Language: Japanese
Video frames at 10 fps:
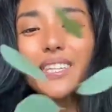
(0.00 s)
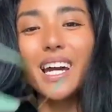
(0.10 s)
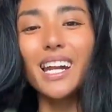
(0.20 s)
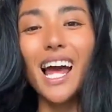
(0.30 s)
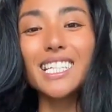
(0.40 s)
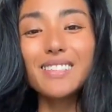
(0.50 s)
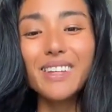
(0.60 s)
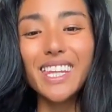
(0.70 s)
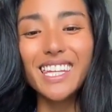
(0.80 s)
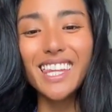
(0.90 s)
待ってから始
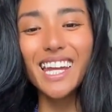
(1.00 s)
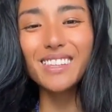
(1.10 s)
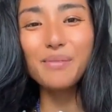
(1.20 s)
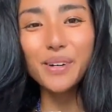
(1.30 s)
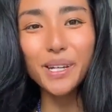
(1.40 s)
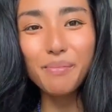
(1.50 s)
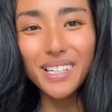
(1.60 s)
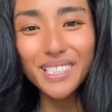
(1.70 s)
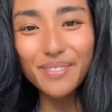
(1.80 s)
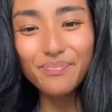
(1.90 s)
めていきたいと思い
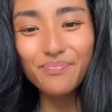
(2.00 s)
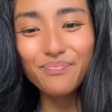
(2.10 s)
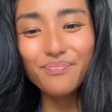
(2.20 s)
ます。